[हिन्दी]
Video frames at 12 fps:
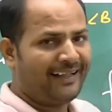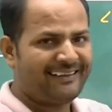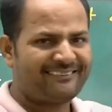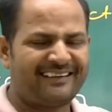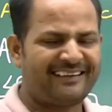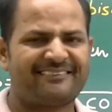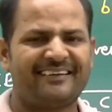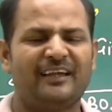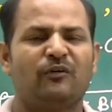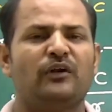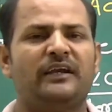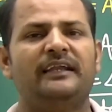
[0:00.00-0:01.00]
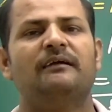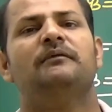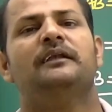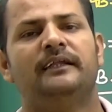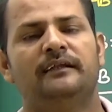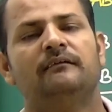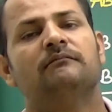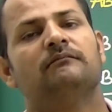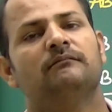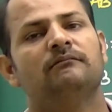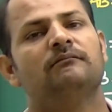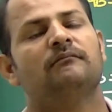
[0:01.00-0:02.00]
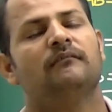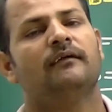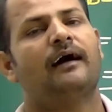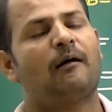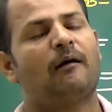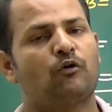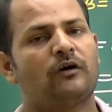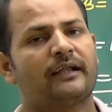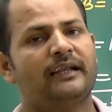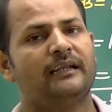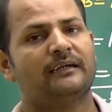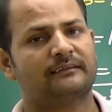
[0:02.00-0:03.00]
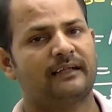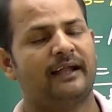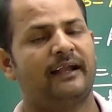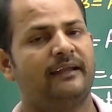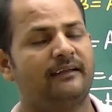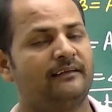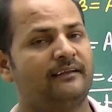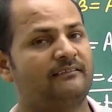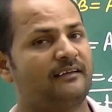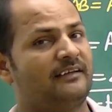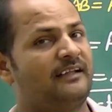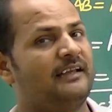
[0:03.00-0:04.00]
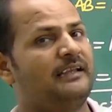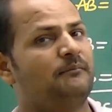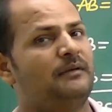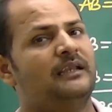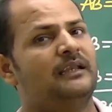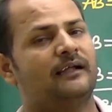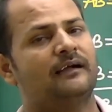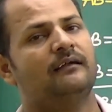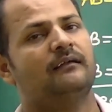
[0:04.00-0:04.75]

एस एस ए कोई नियम ही नहीं है आपको अगर कहीं लगता है कि नहीं सर ये नियम नहीं लगेगा